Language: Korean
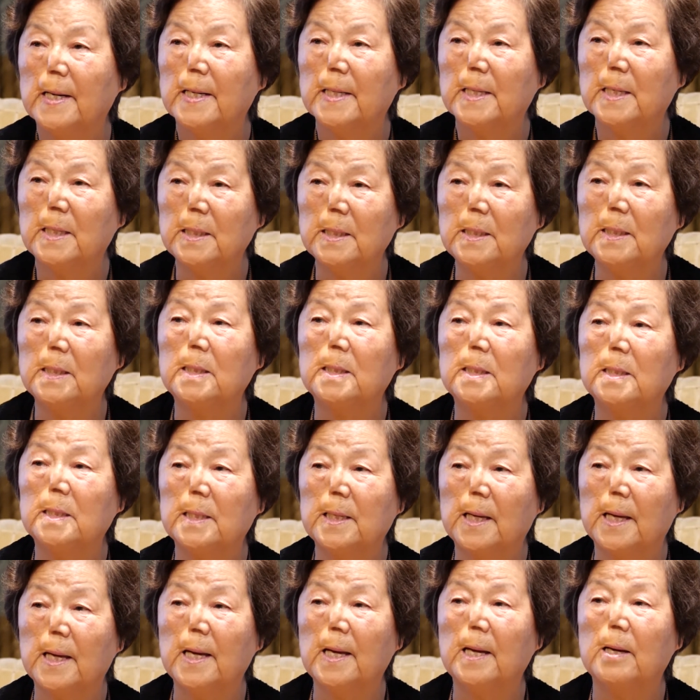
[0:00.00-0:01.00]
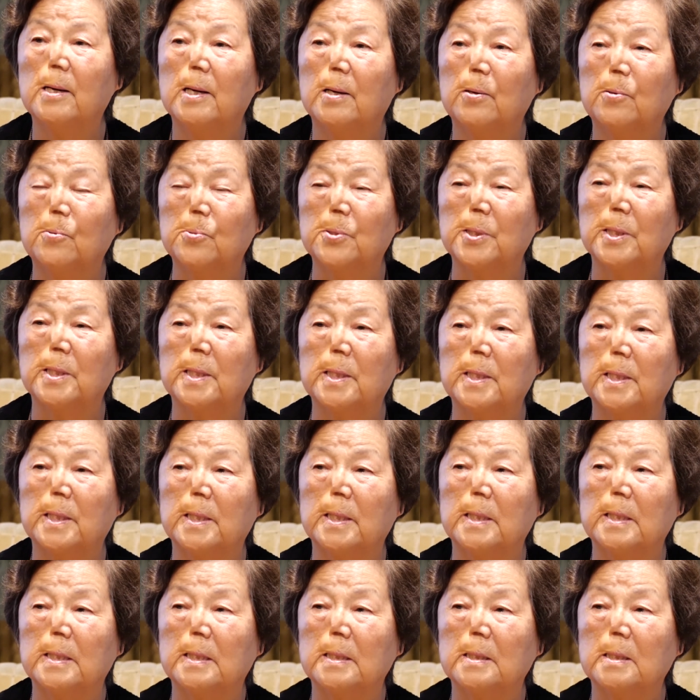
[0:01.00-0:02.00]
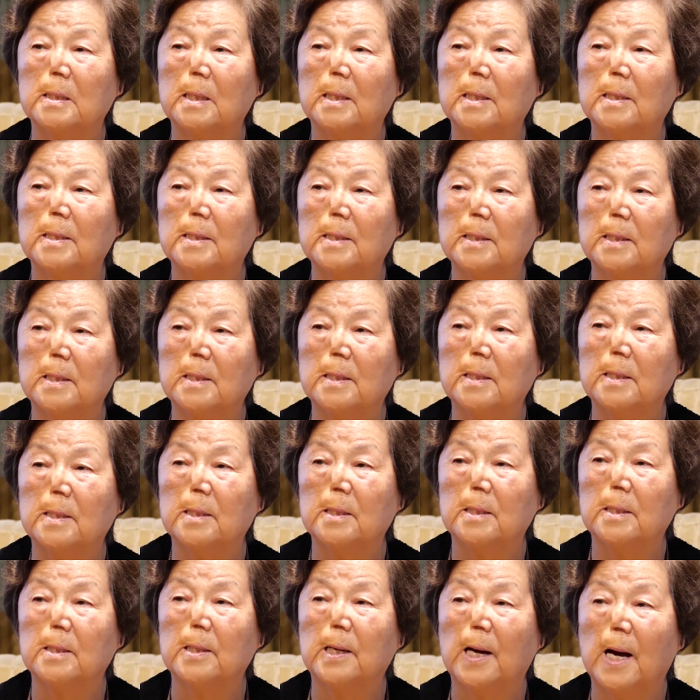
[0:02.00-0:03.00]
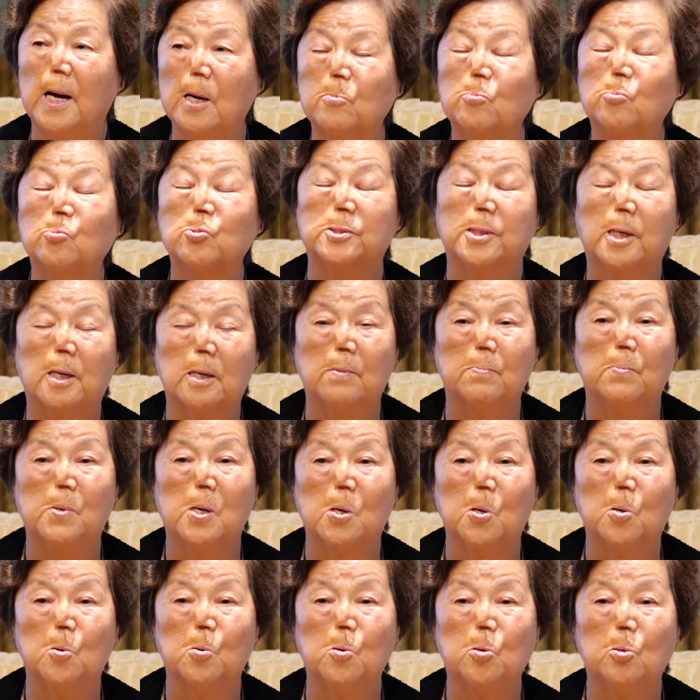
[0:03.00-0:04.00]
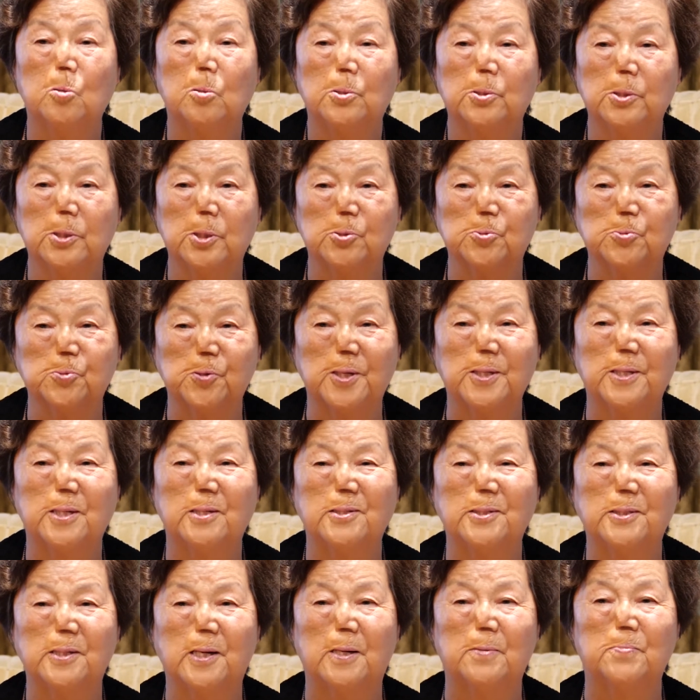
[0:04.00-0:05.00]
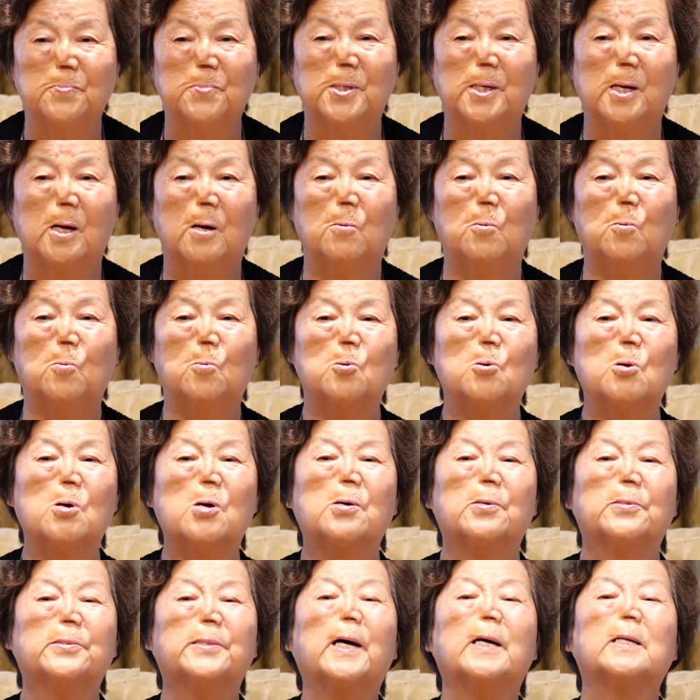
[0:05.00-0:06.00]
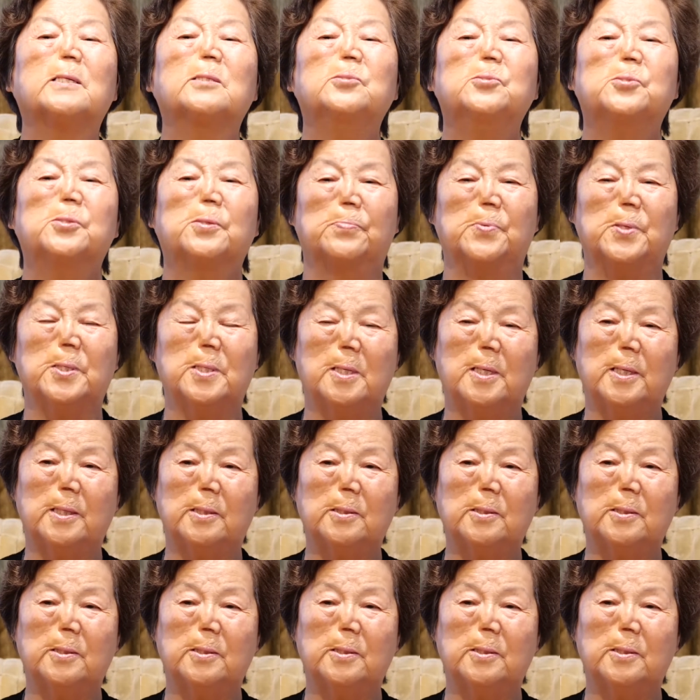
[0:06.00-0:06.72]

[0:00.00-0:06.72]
그런 게 우리 이 한국 사람하고 스웨덴 사람들하고 다른 점인 것